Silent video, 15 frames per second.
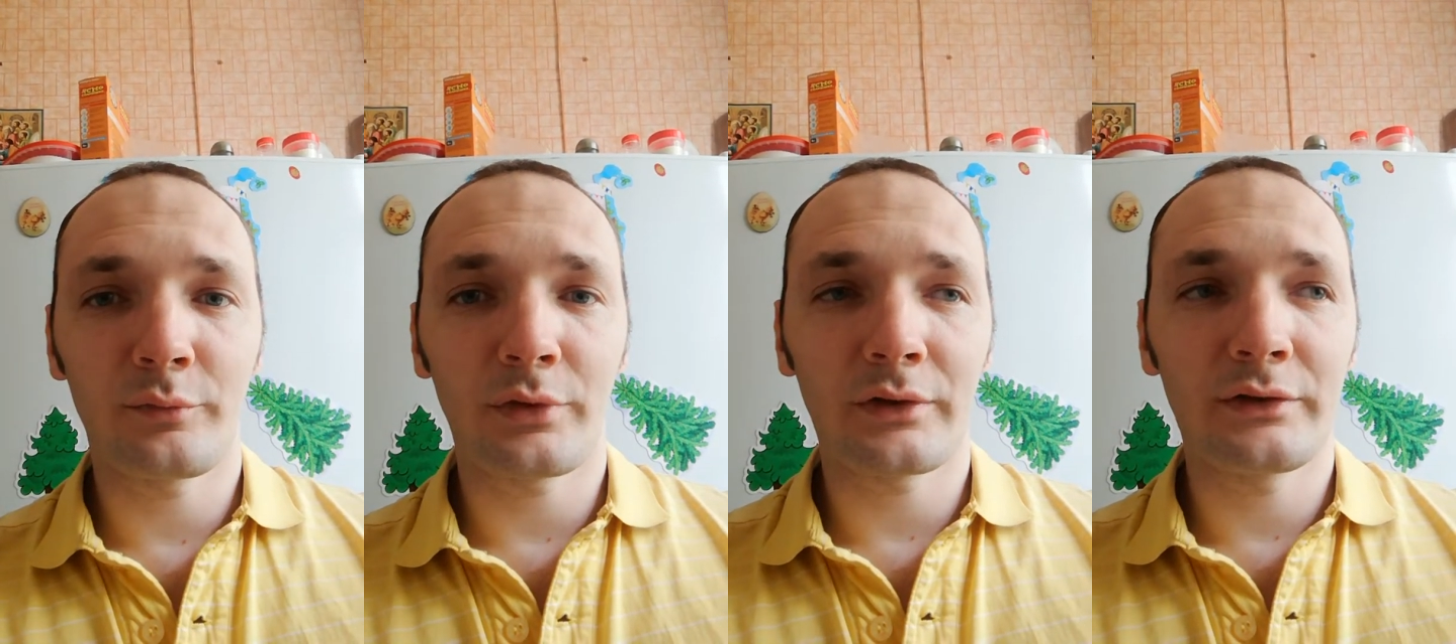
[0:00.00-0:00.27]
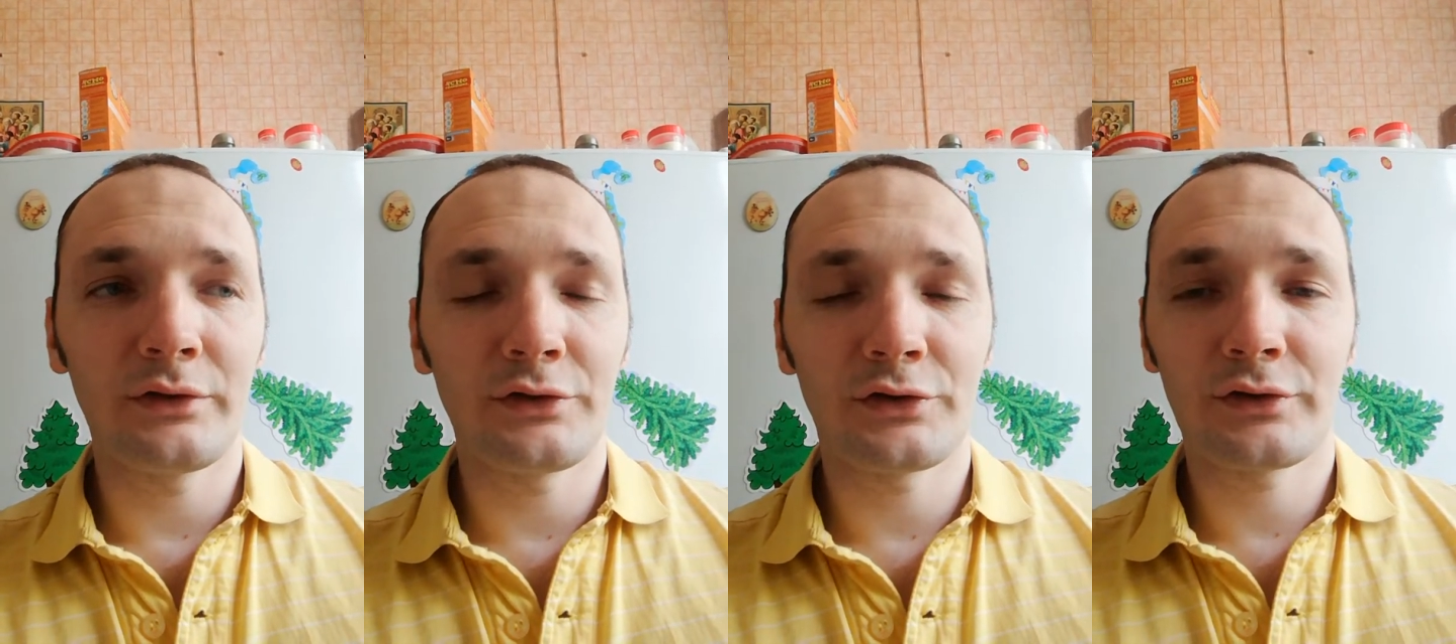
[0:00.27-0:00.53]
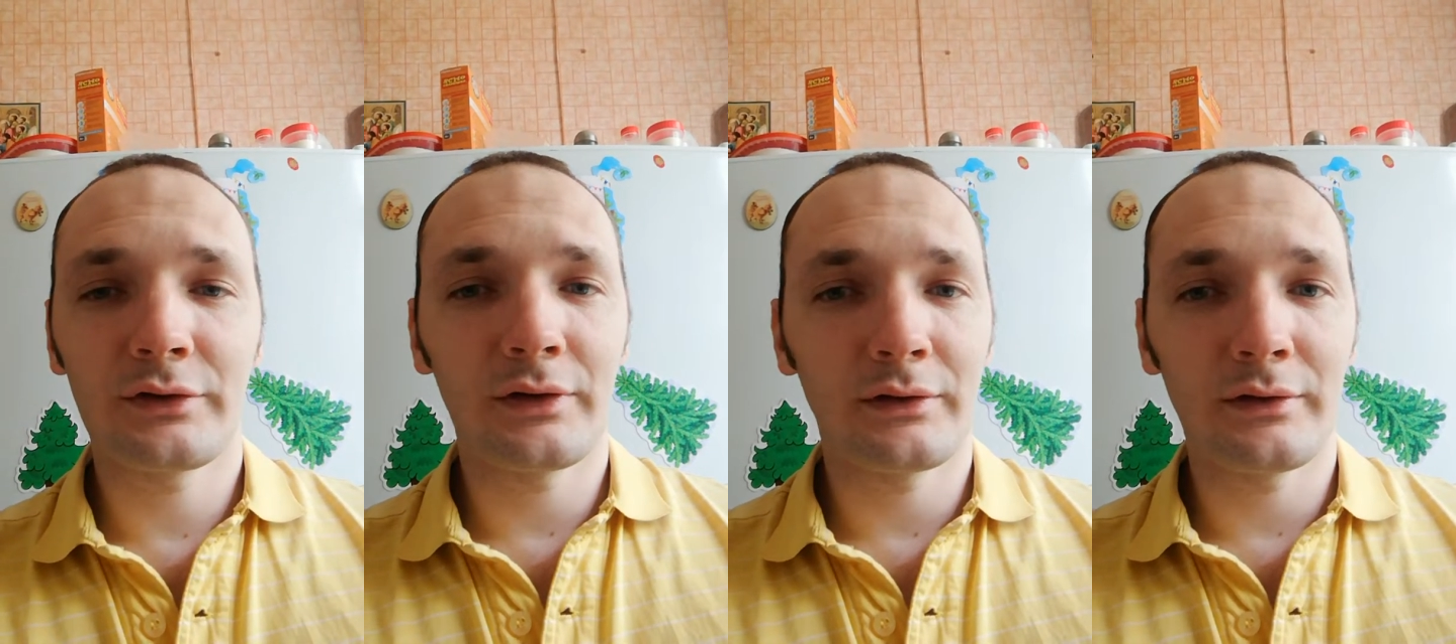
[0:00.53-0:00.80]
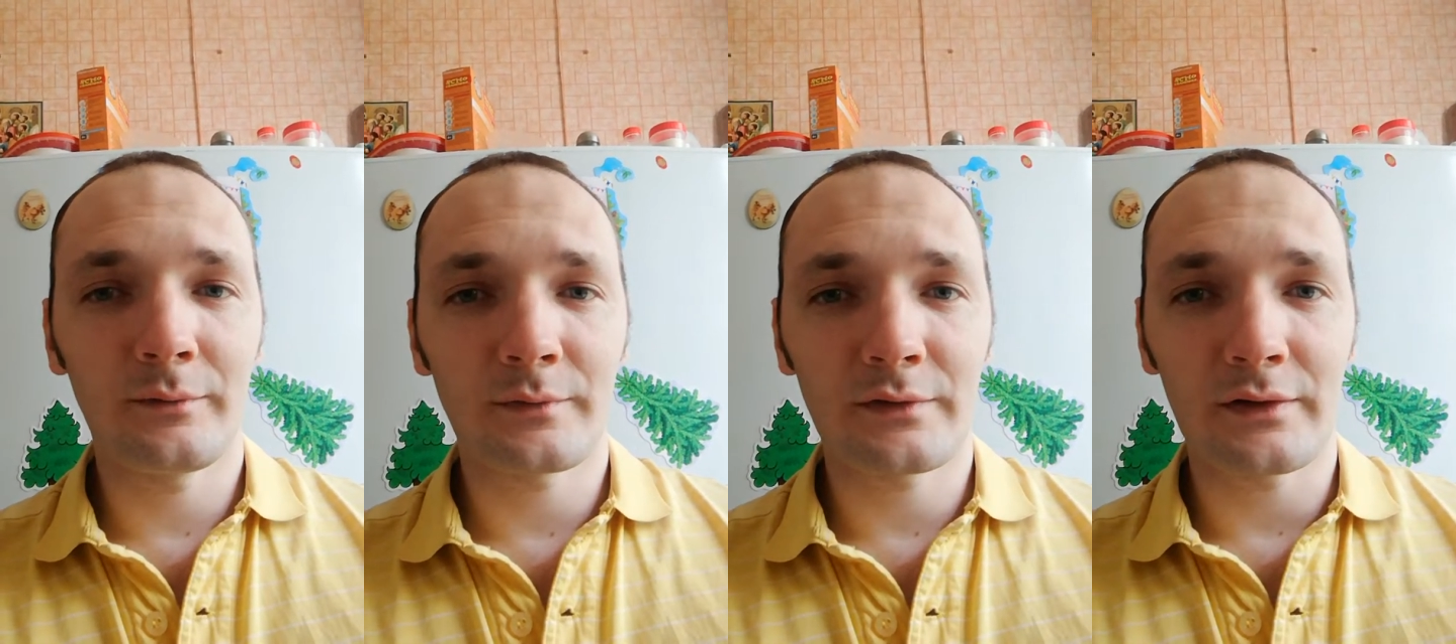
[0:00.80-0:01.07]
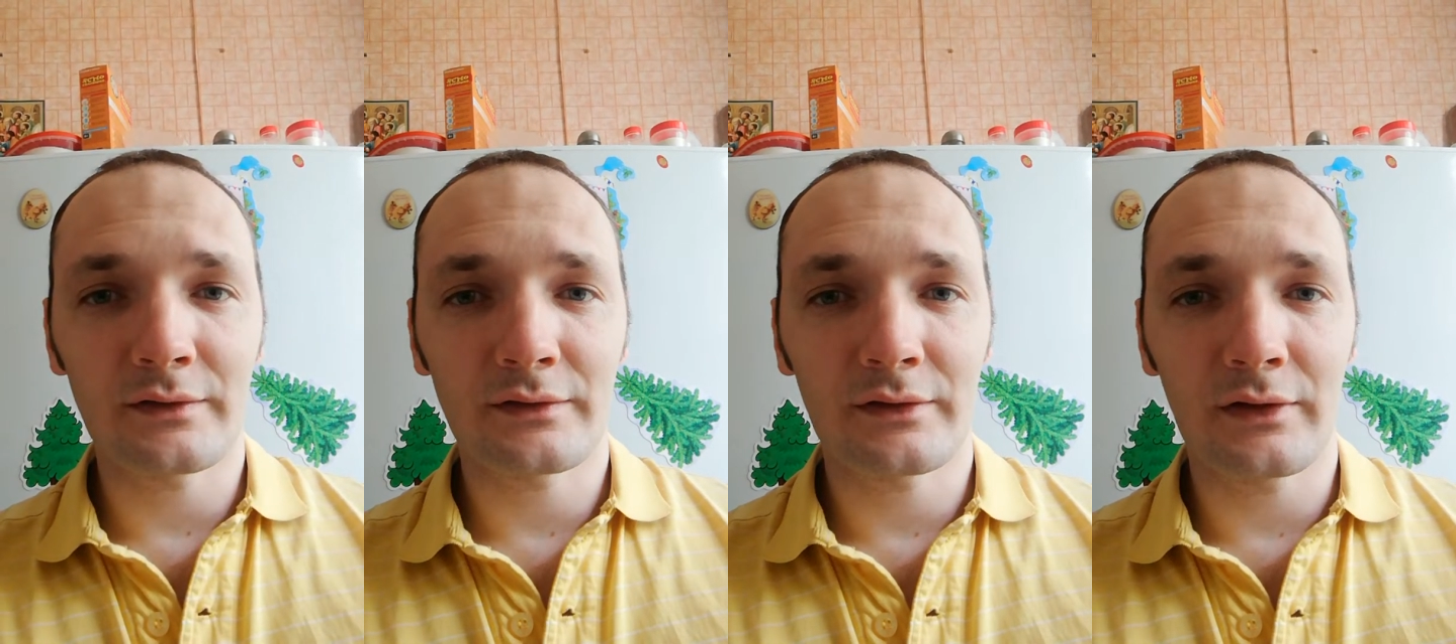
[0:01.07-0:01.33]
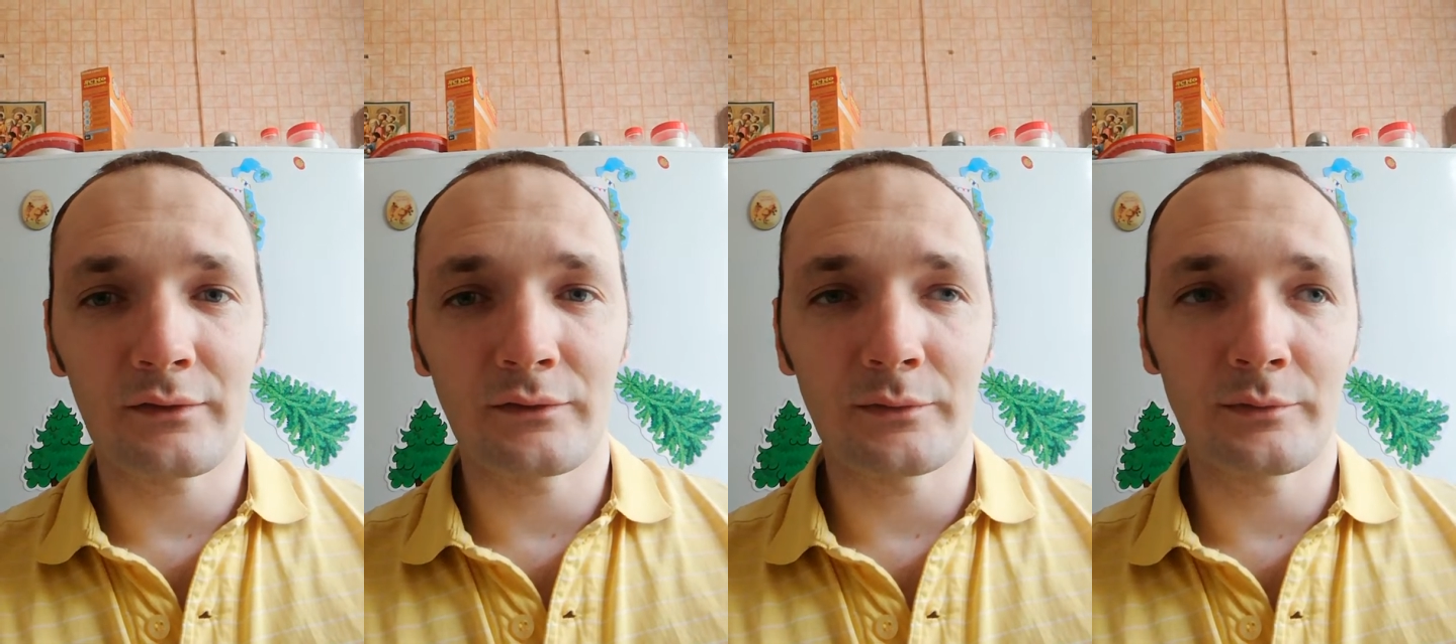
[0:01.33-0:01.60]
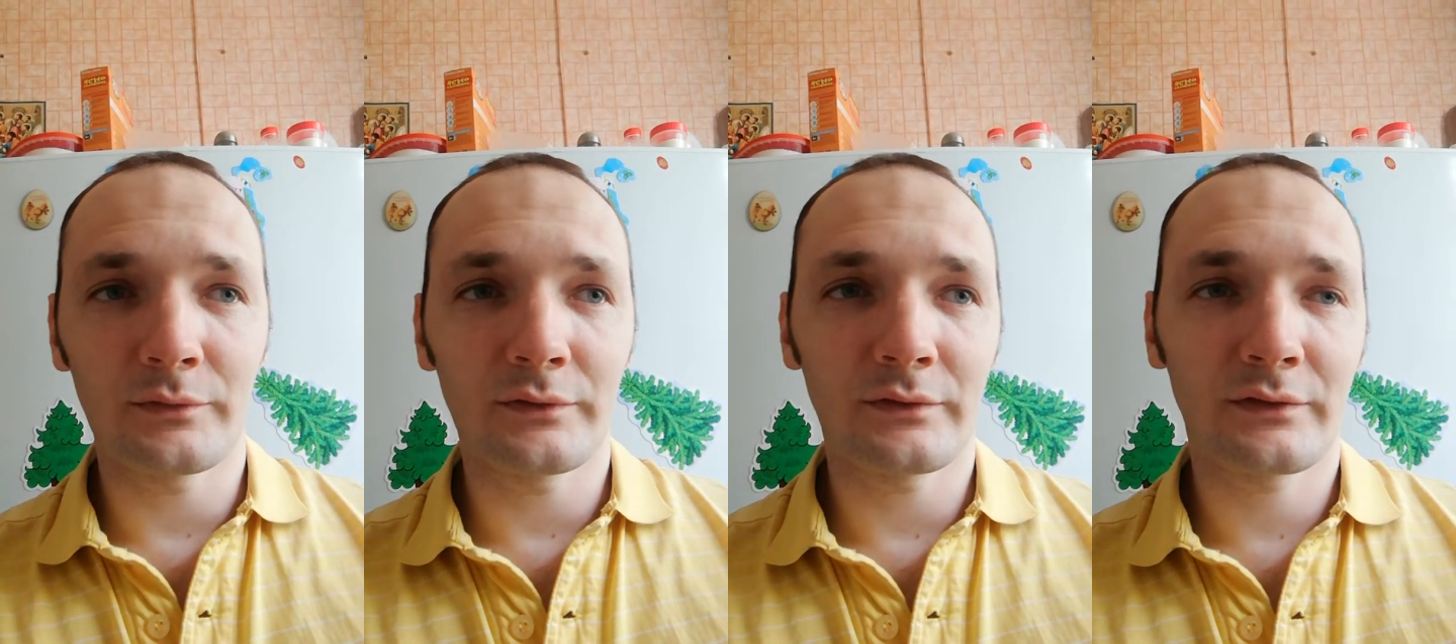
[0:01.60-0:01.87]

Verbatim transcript: практически одним составом,